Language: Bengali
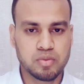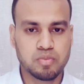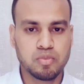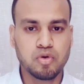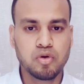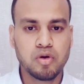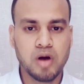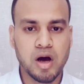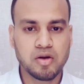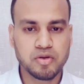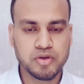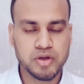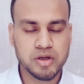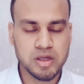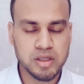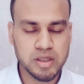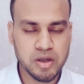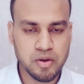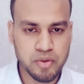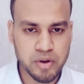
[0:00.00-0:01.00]
তো
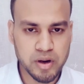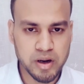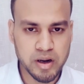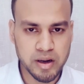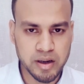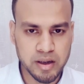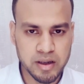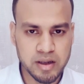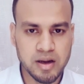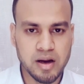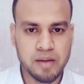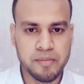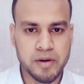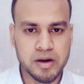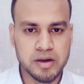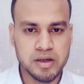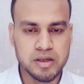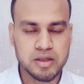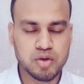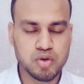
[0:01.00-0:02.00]
যেহেতু এখনও
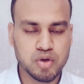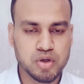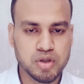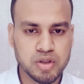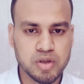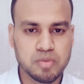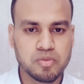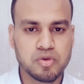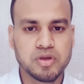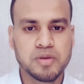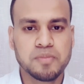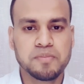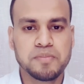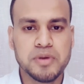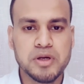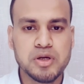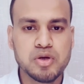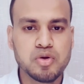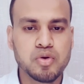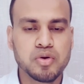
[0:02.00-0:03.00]
গাজাতে অফিসিয়ালে
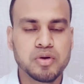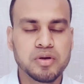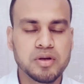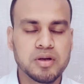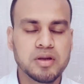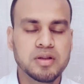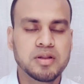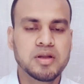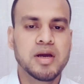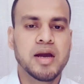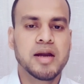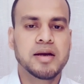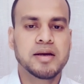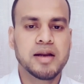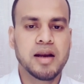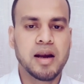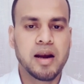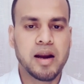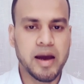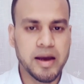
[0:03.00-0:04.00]
মানে আপনার
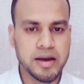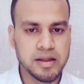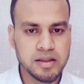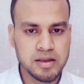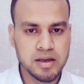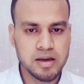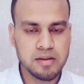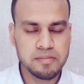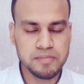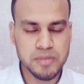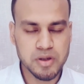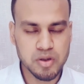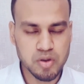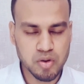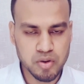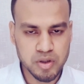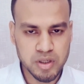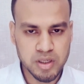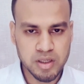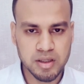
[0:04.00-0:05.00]
পাবলিশ হয় নাই তো
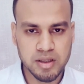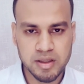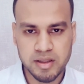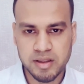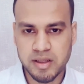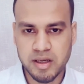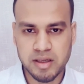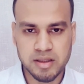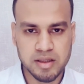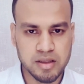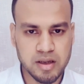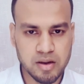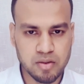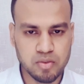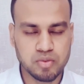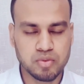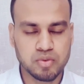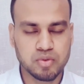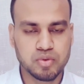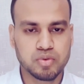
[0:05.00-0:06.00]
সেই ক্ষেত্রে এখন
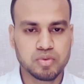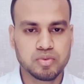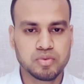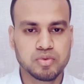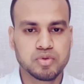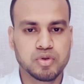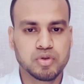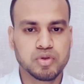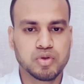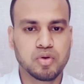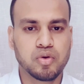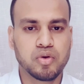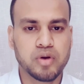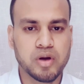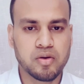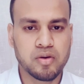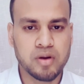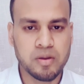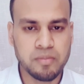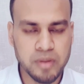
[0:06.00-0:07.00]
পর্যন্ত কিন্তু আবেদনের
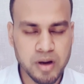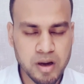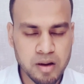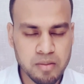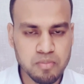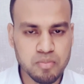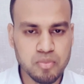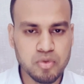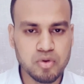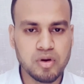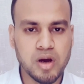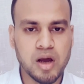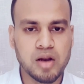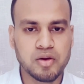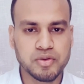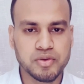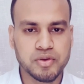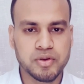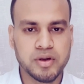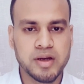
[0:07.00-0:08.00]
অপশনটা
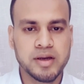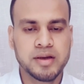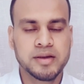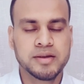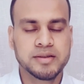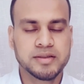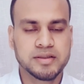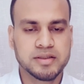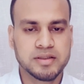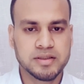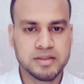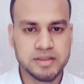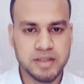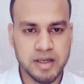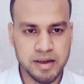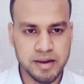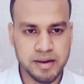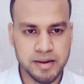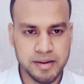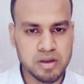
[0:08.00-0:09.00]
ওপেন হয় নাই তো তো
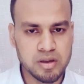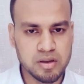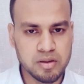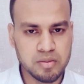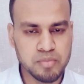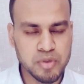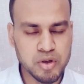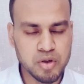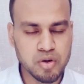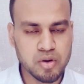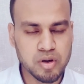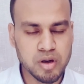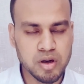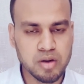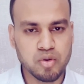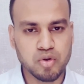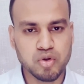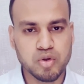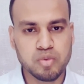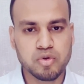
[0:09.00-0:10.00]
চলুন এখন আমরা
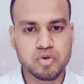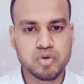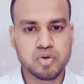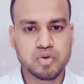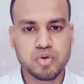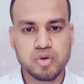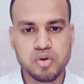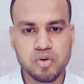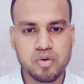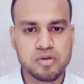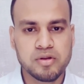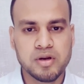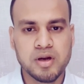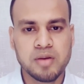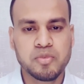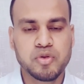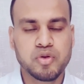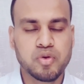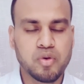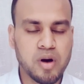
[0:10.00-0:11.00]
মূল আলোচনায়
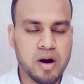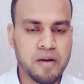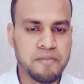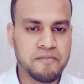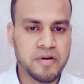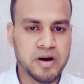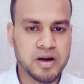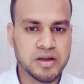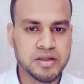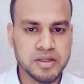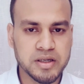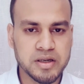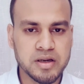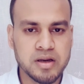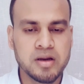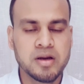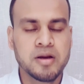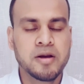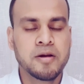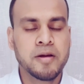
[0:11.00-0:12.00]
শুরু করি
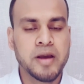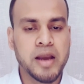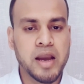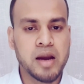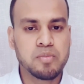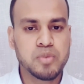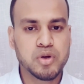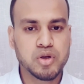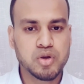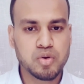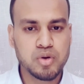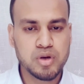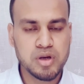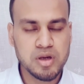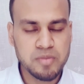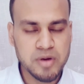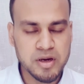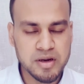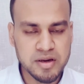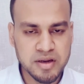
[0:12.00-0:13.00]
আমরা এই
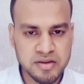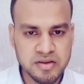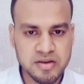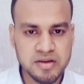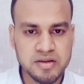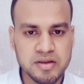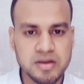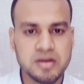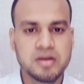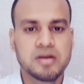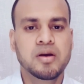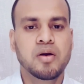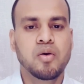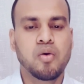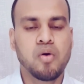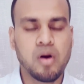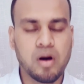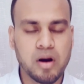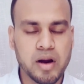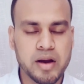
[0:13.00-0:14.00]
ভিডিওর মাধ্যমে আপনার
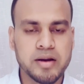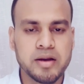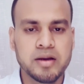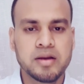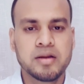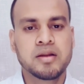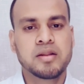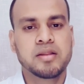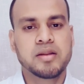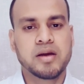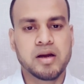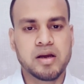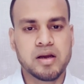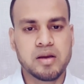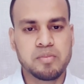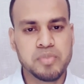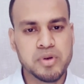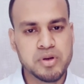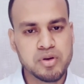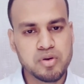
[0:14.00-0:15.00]
সাইটটা জিনিস জানবো
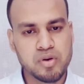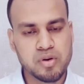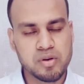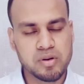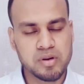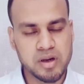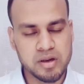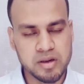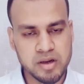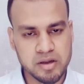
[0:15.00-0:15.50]
তো